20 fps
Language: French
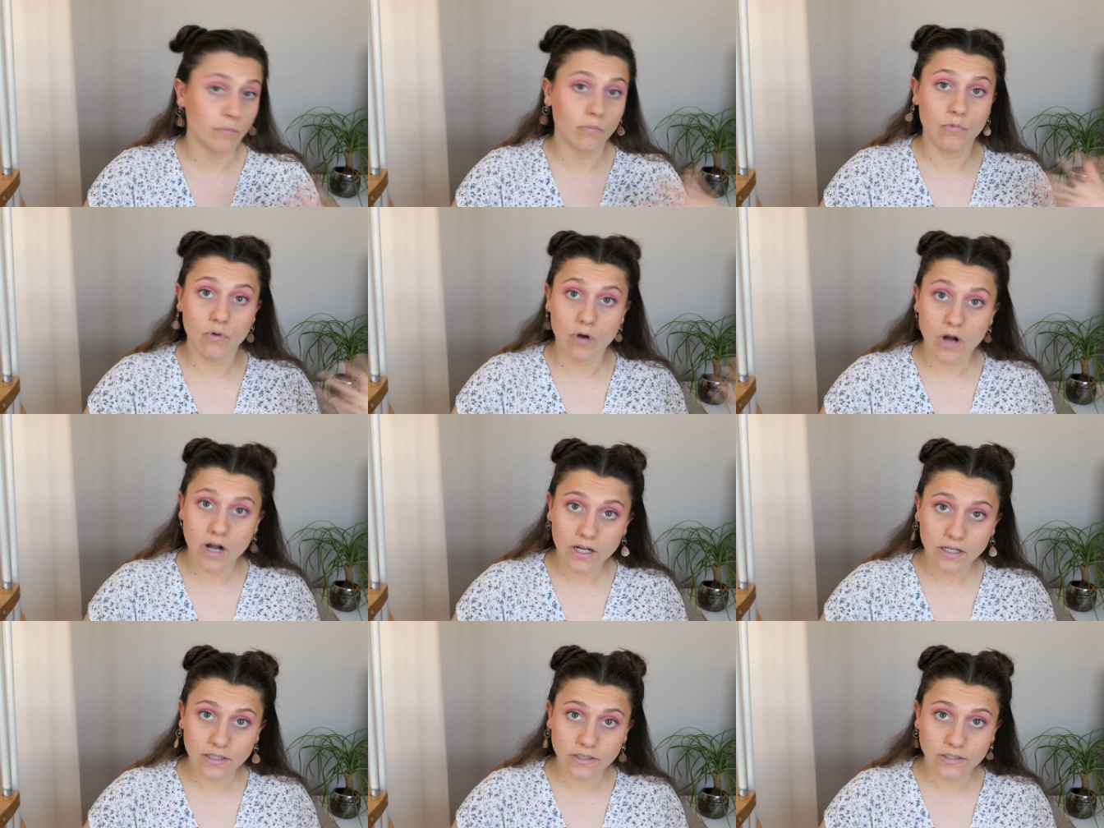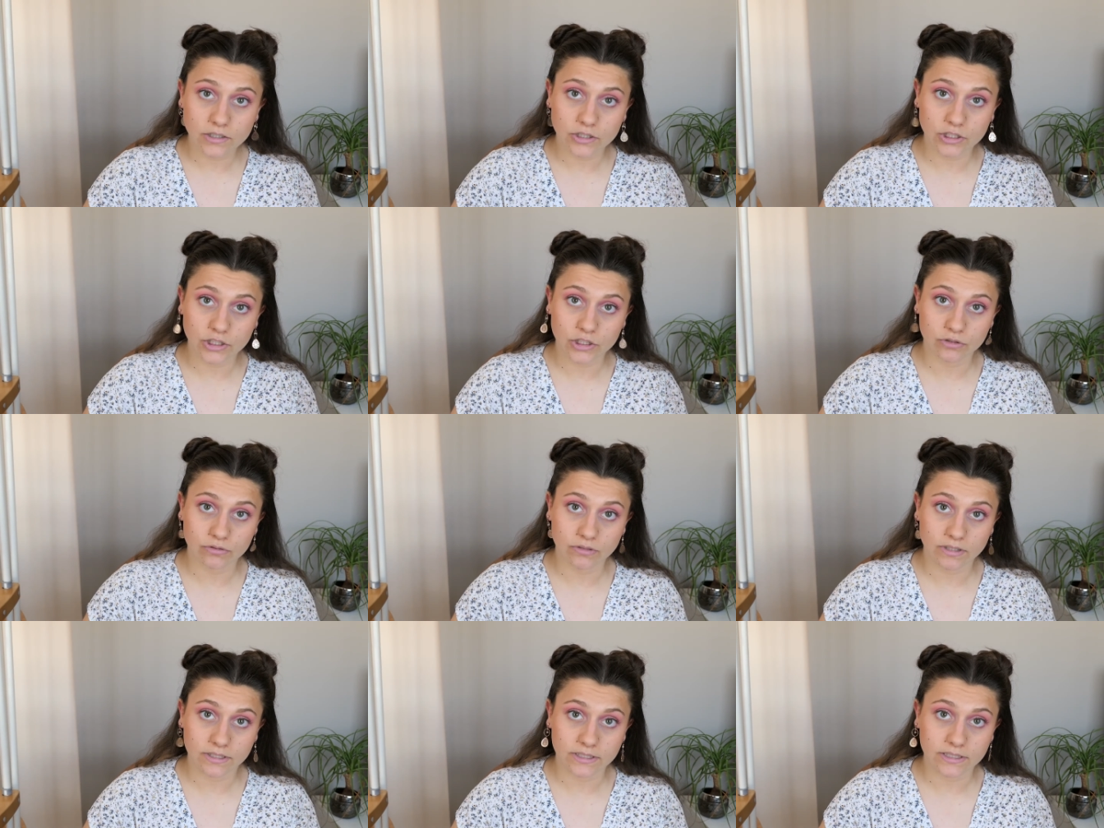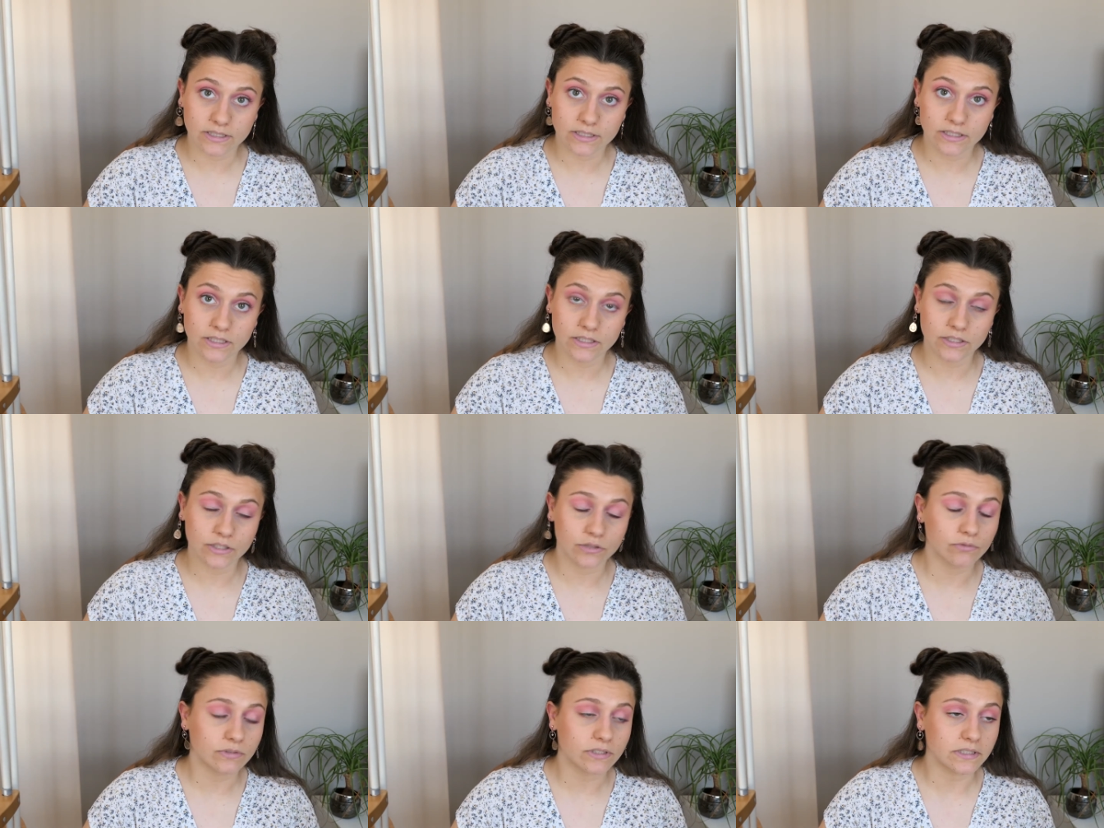Moi, j'ai choisi,
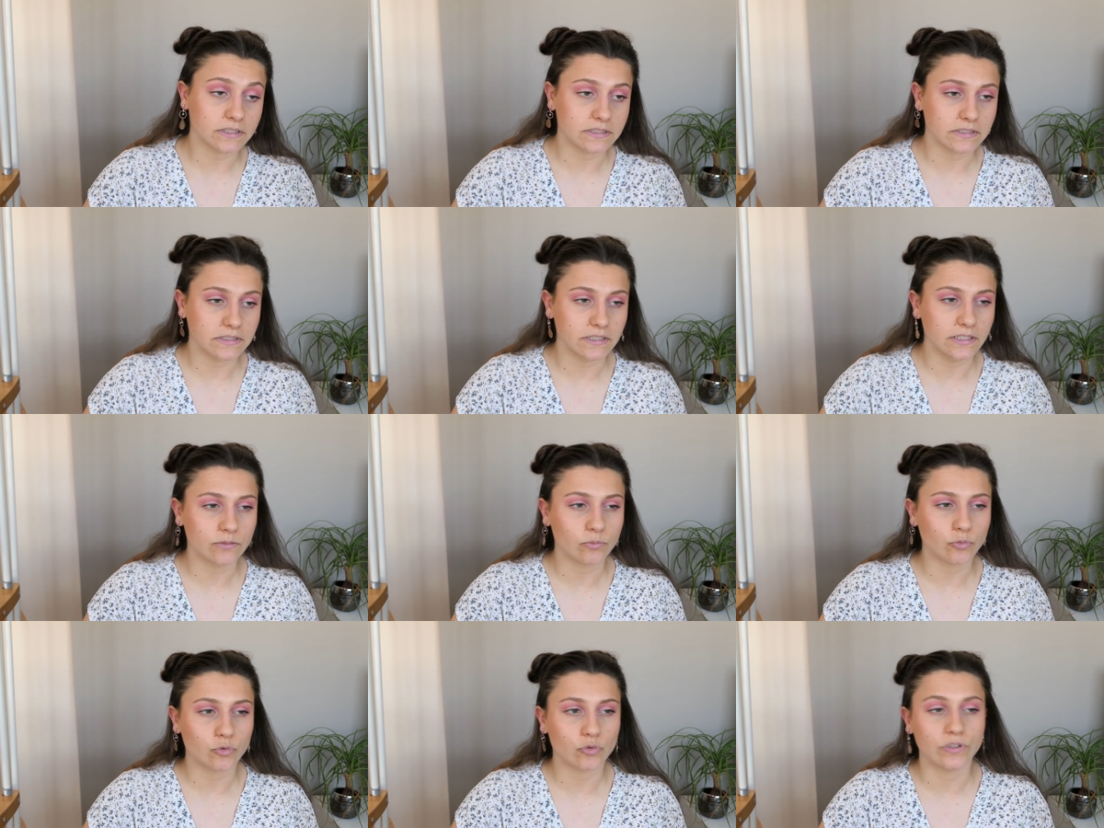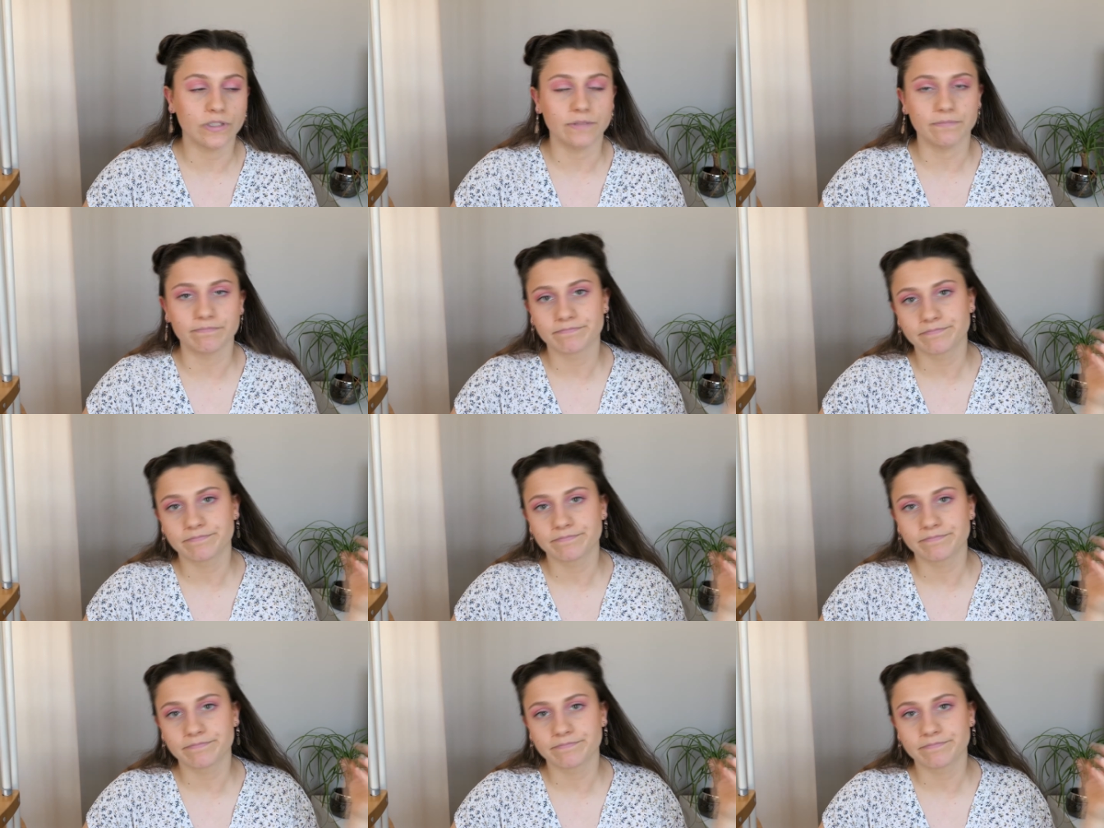j'ai eu cette idée, je me suis dit,